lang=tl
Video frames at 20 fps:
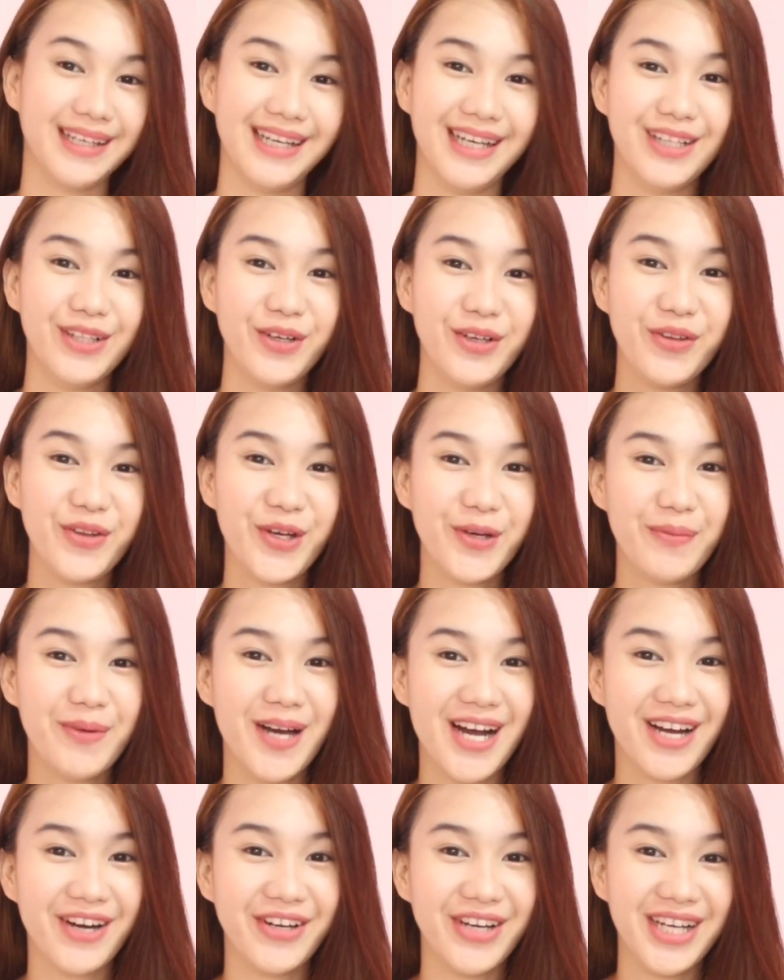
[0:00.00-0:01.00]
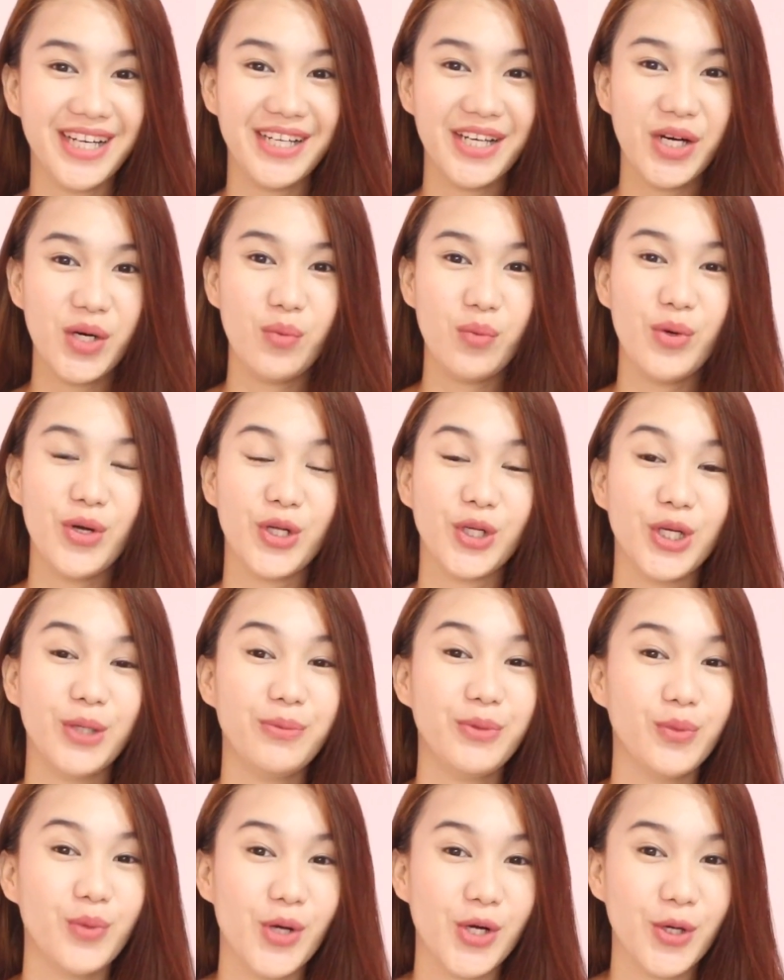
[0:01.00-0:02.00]
Hello there mga Karina!
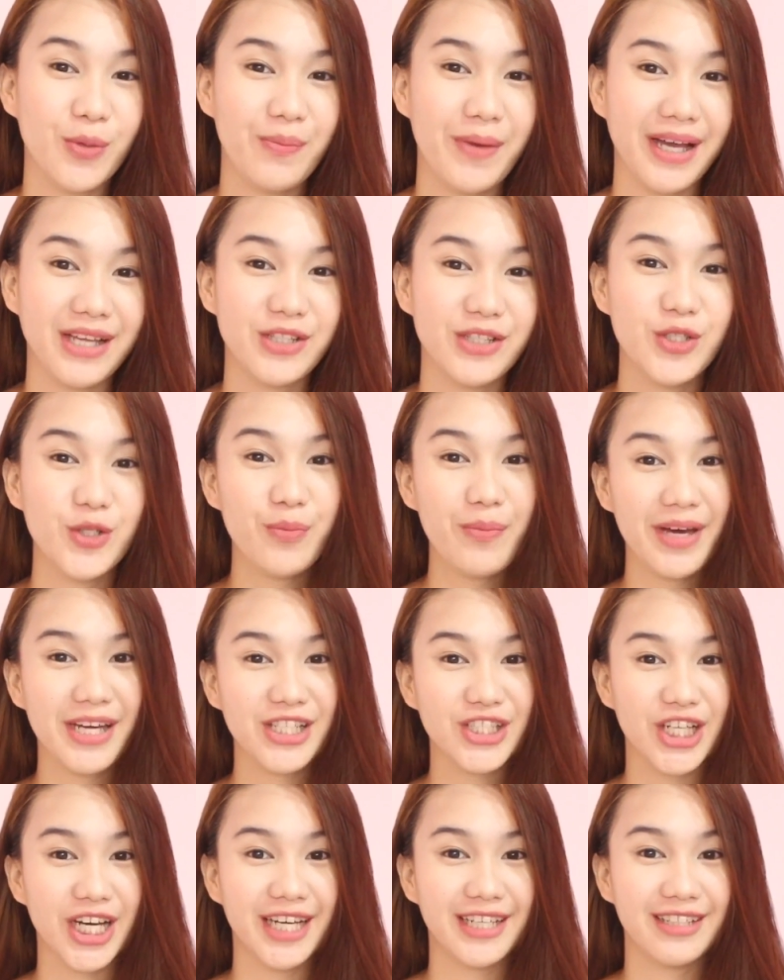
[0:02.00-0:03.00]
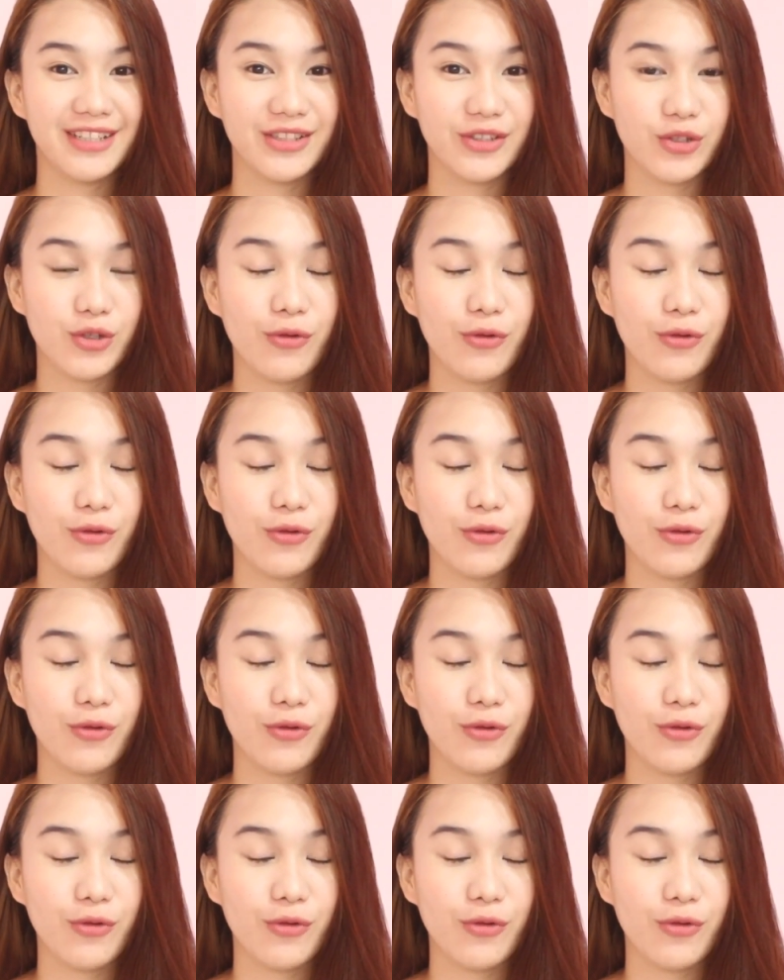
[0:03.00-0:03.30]
Welcome and welcome back to my channel.